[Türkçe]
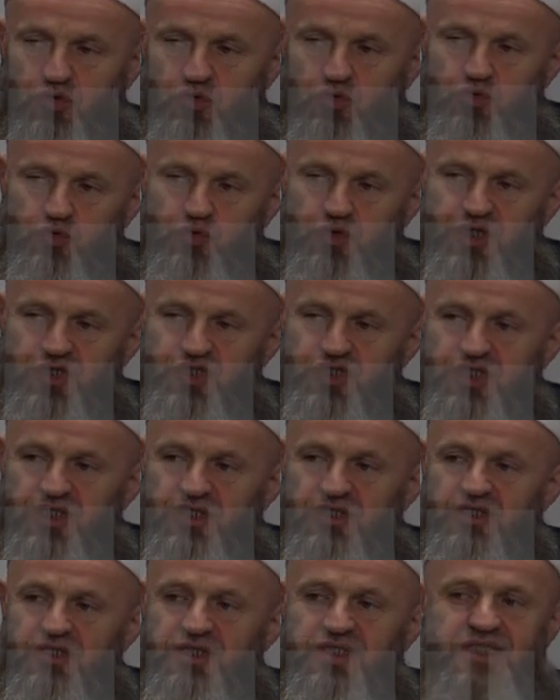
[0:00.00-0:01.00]

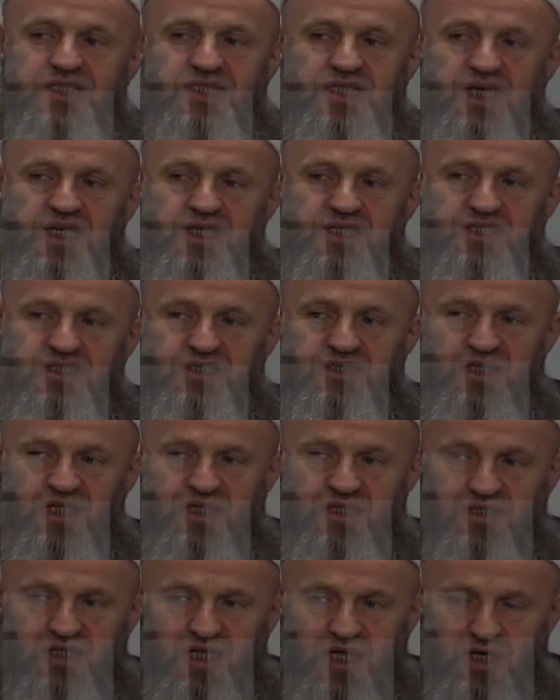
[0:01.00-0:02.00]
Güneşin
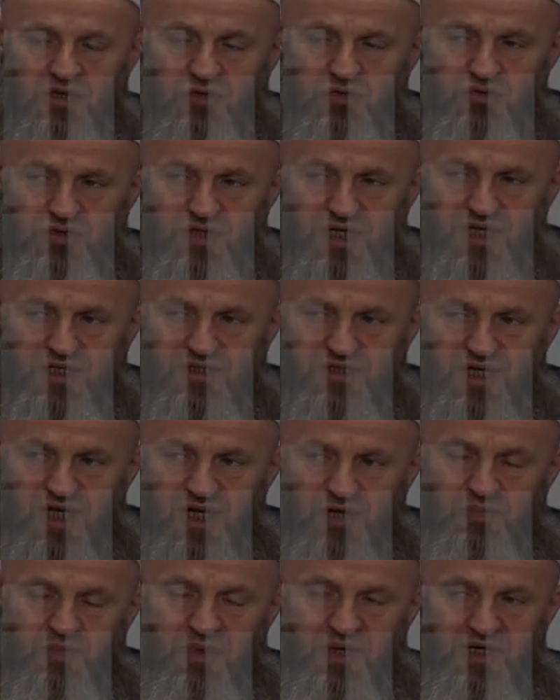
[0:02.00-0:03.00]
ziyasından daha güzel,
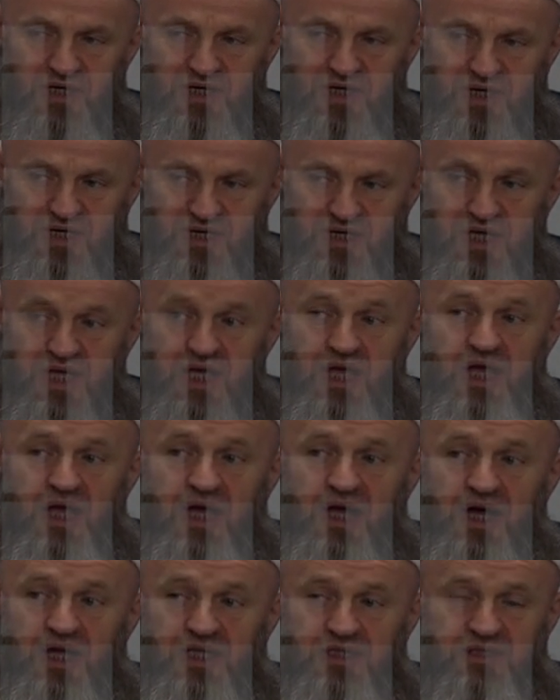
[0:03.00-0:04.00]
daha parlak.
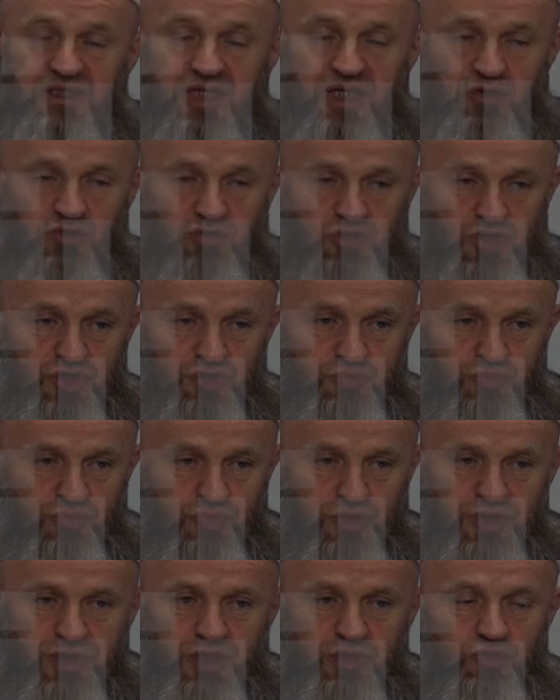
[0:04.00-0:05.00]
Hatta güneş bu
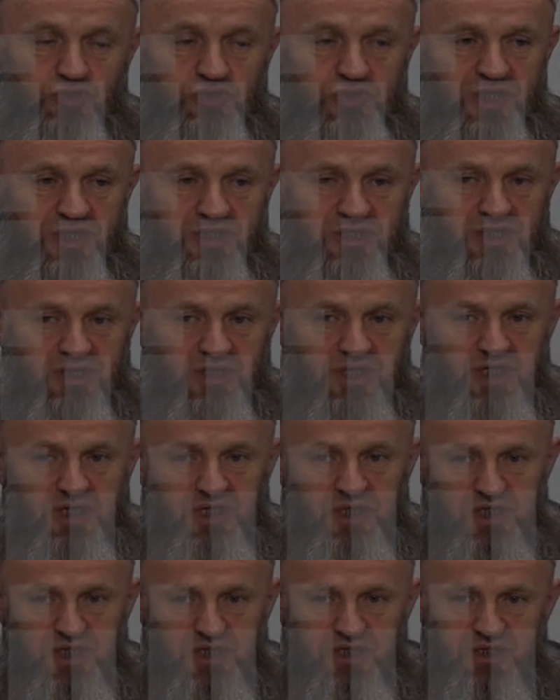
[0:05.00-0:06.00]
kadar uzakta
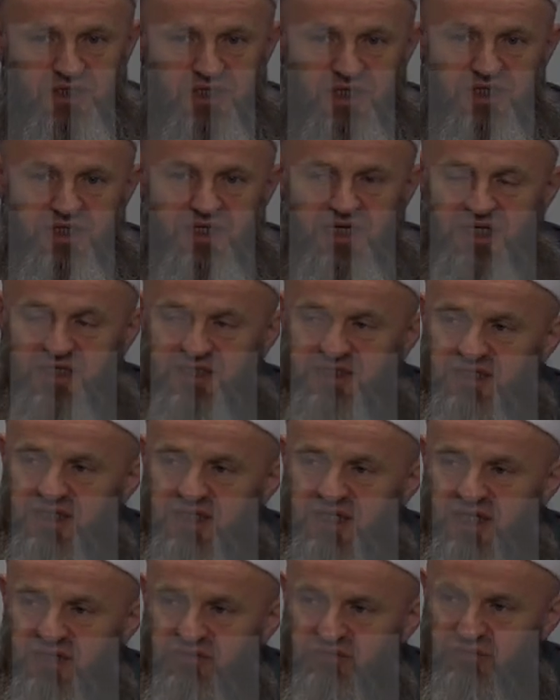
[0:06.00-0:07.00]
değil, yakına gelse,
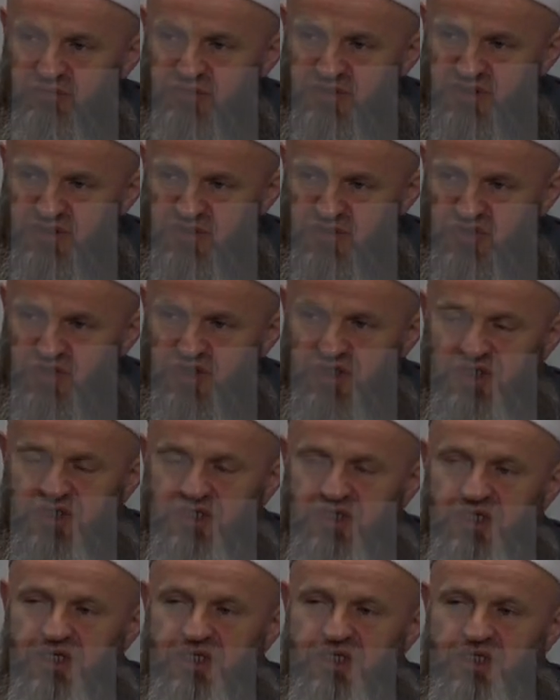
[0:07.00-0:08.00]
evimizin
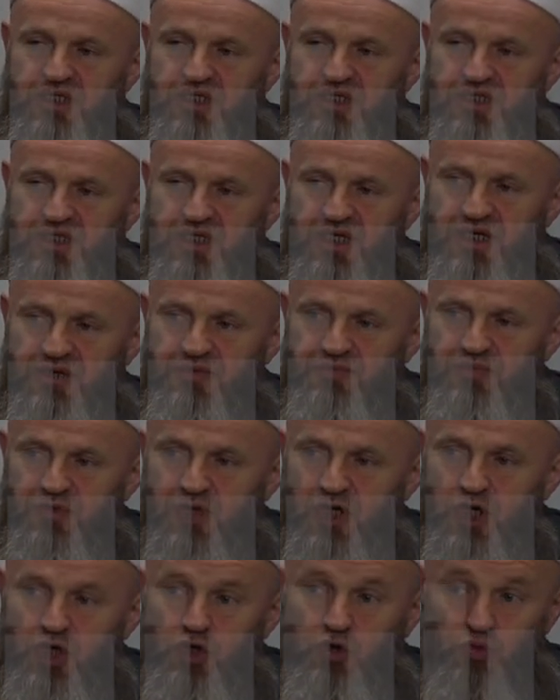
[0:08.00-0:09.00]
içerisine girse,
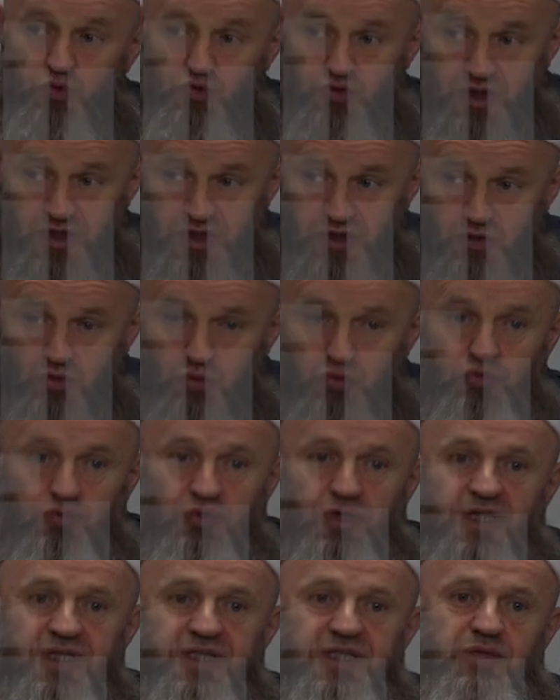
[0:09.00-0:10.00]
uzakta
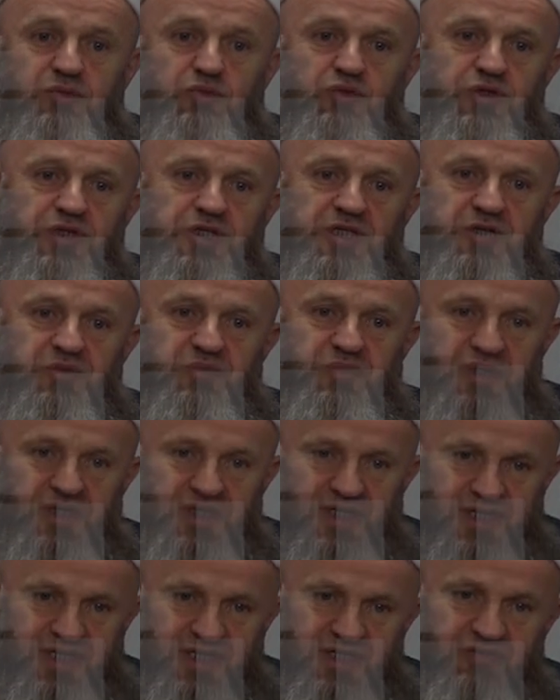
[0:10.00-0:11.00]
olduğu halde bu kadar
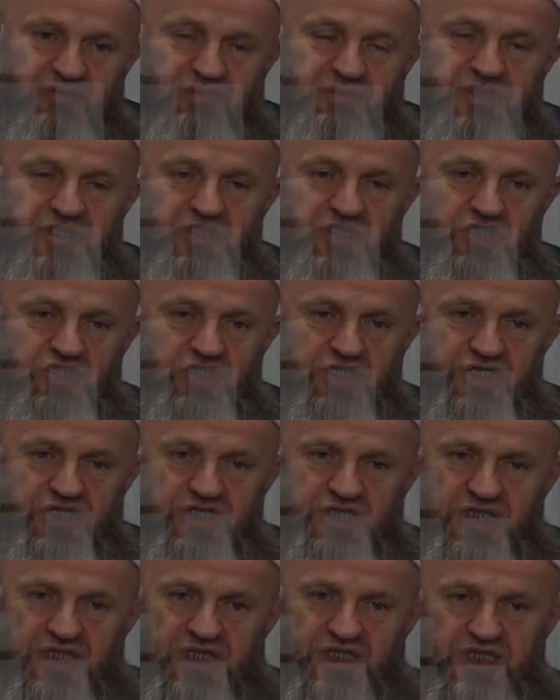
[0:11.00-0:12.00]
parlak, evimizin
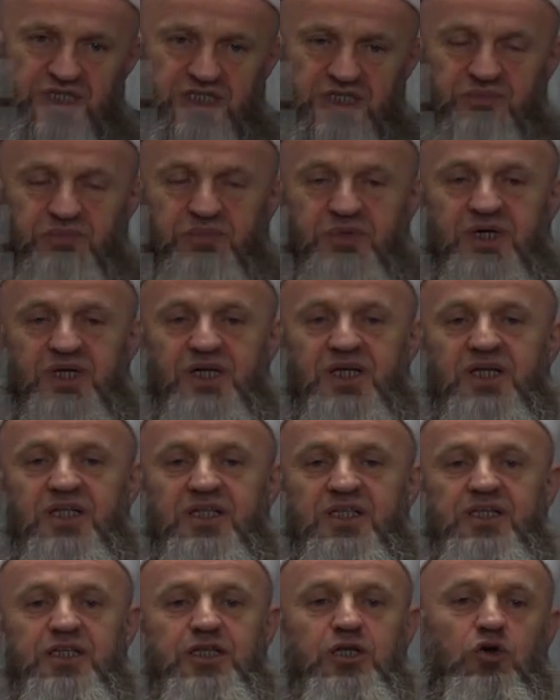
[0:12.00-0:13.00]
içerisine girse
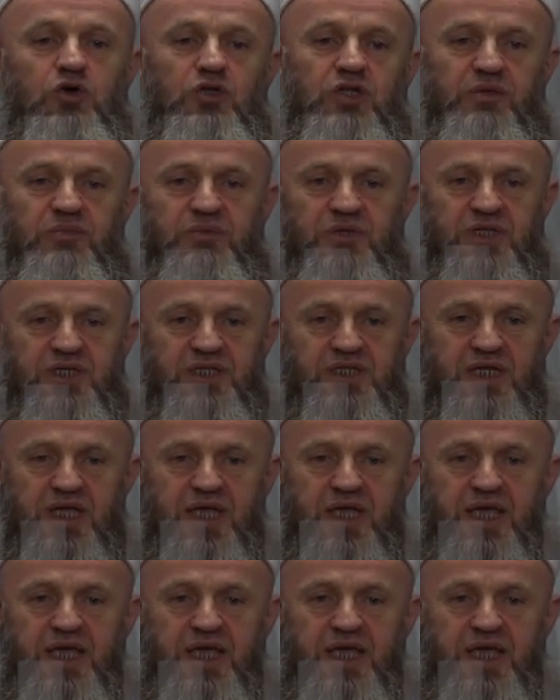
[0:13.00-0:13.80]
parlaklığı ne olabilir?